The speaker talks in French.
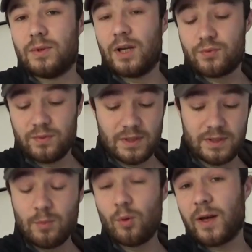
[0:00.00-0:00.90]
là je vous ai
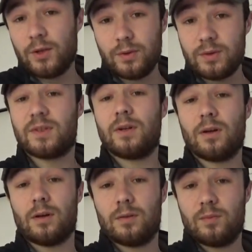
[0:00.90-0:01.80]
dit à peu près deux
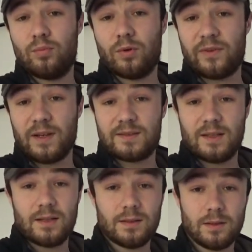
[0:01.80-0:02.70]
heures pour faire
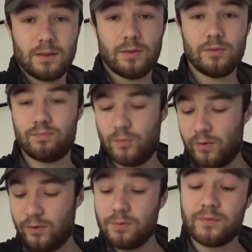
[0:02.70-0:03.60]
ça,
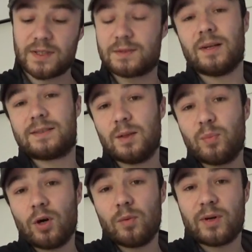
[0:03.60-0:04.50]
d'une façon assez
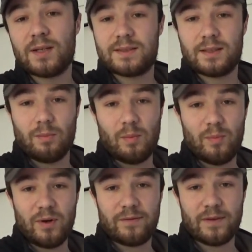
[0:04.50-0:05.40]
propre, hein. c'est comme
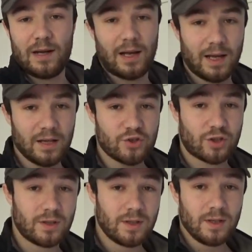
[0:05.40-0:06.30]
pas fait à l'arrache,
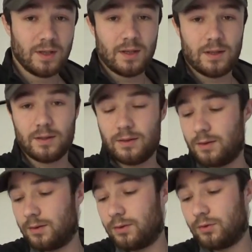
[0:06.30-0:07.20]

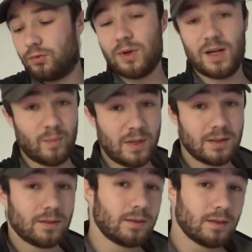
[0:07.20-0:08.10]
tout à la
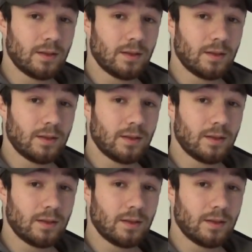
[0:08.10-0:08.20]
main.